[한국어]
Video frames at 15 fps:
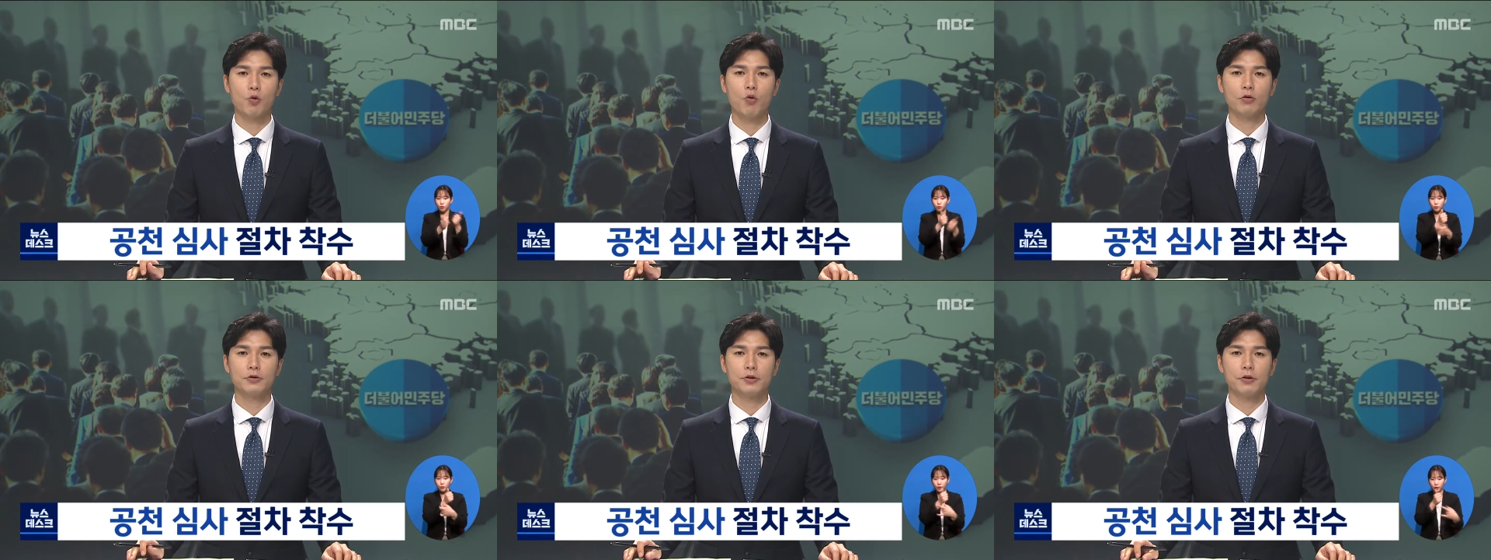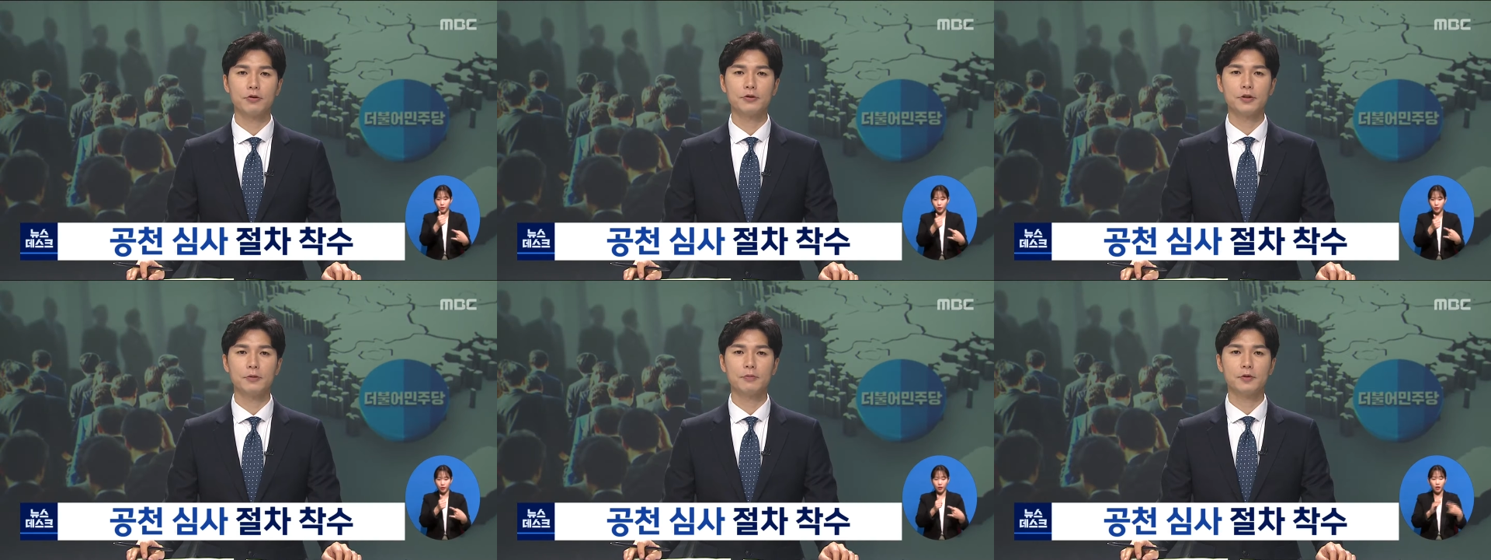
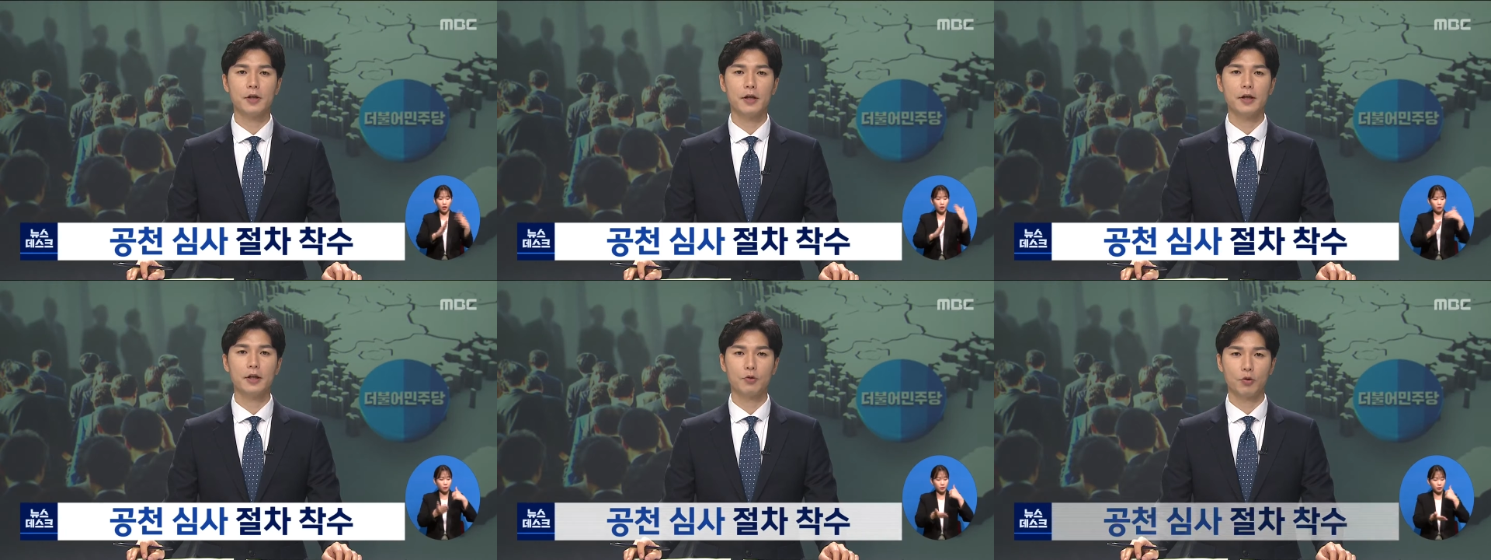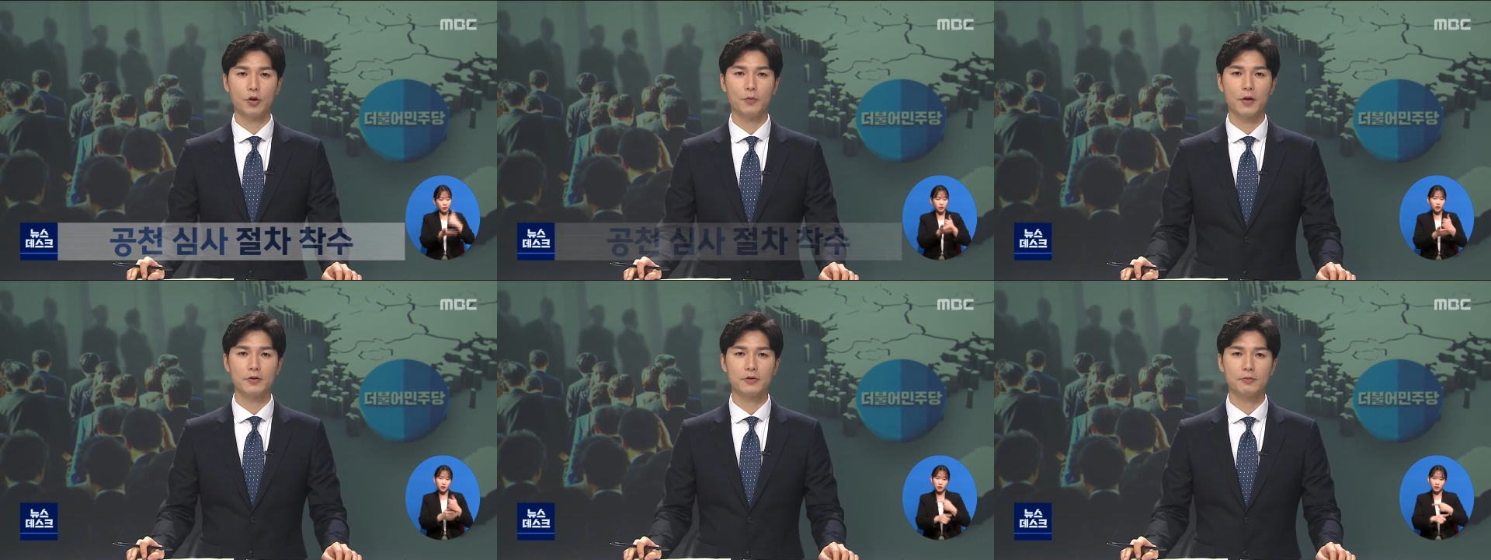공천심사에
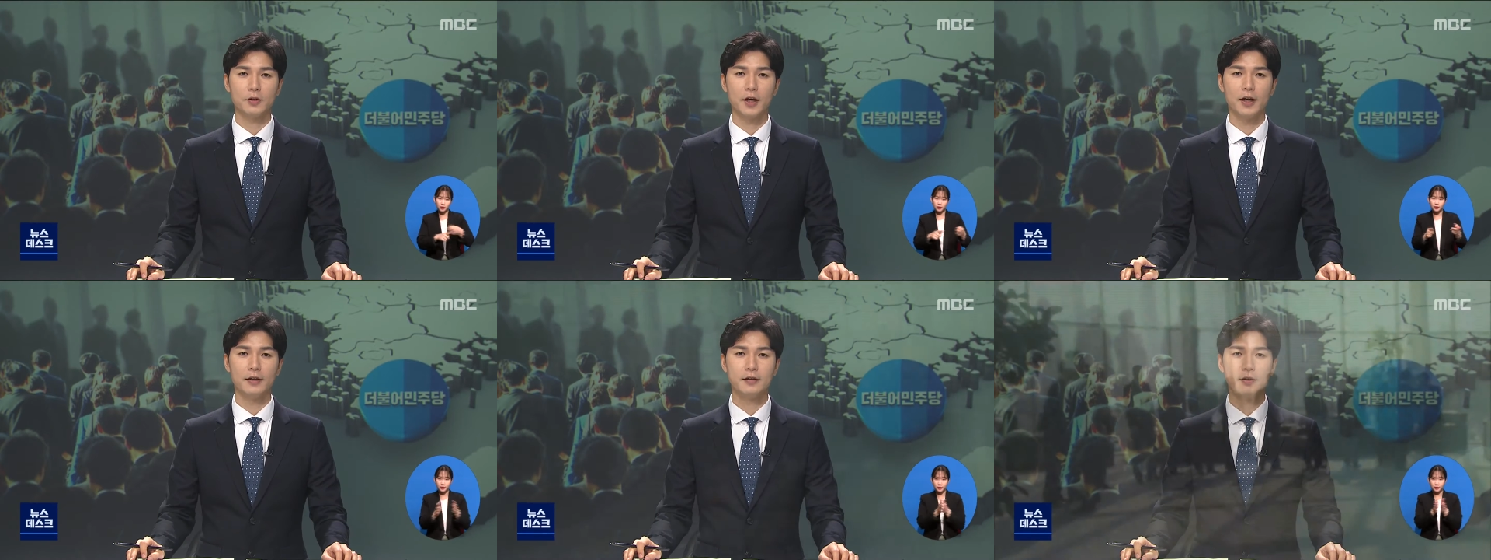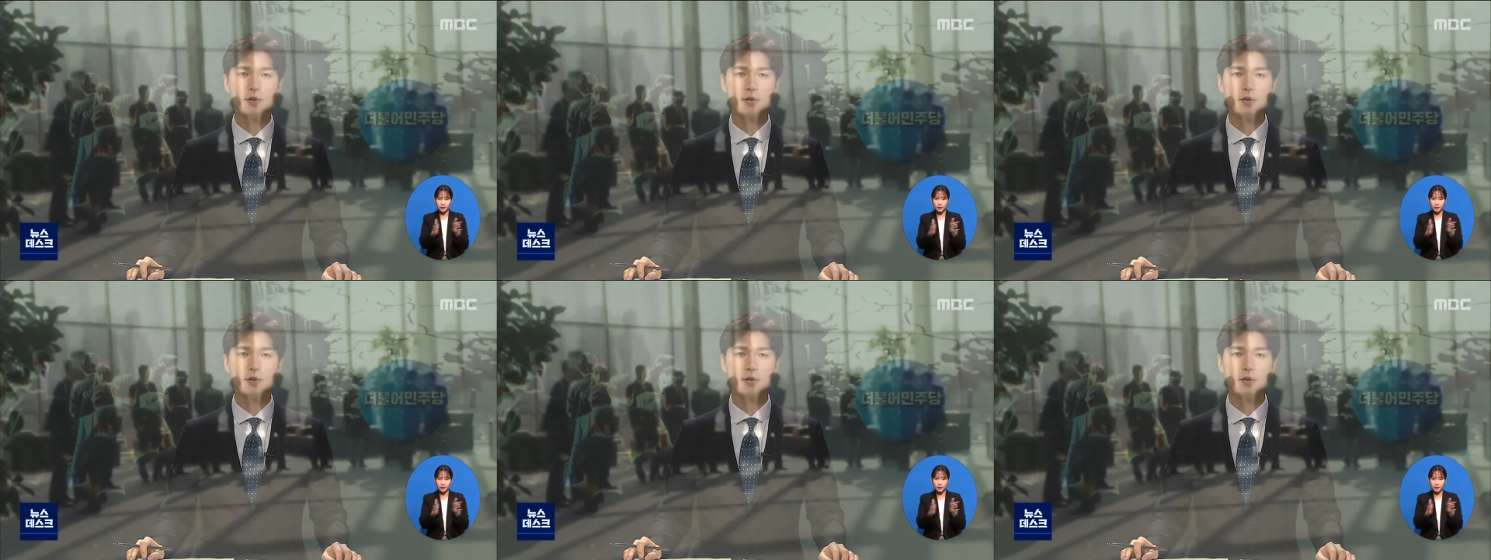돌입했습니다.